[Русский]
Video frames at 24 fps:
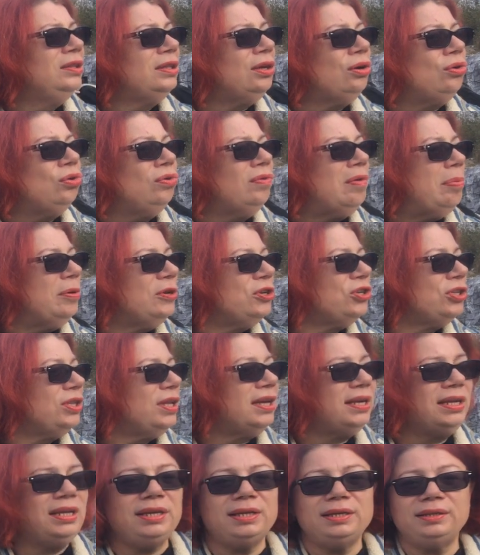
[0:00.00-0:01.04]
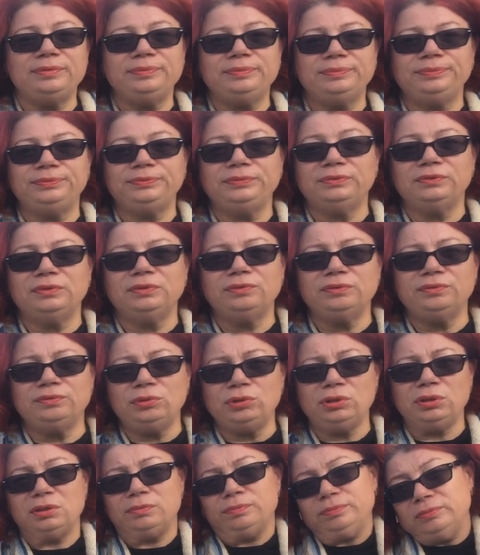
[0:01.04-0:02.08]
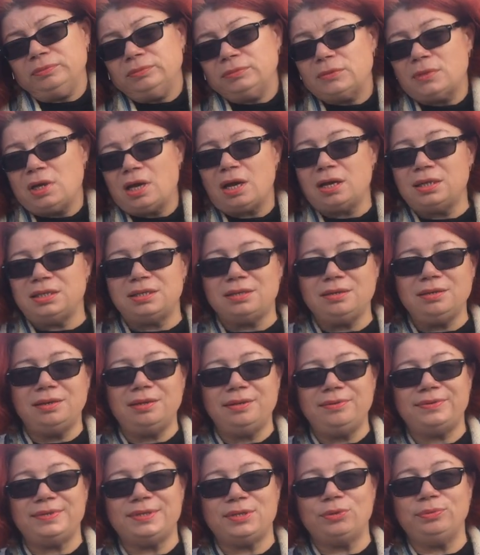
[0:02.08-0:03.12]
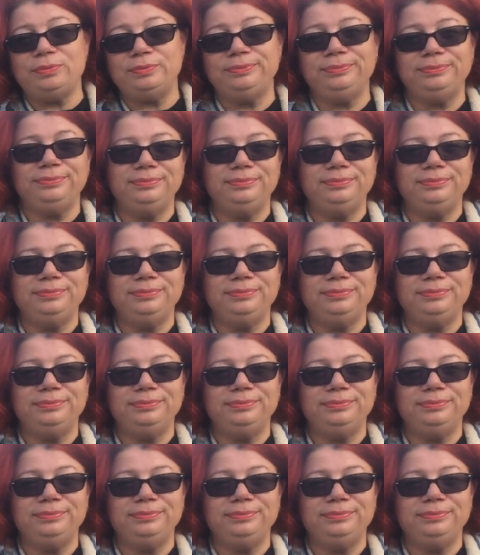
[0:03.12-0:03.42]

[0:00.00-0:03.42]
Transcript: такого почитания. Вот коротенько и все.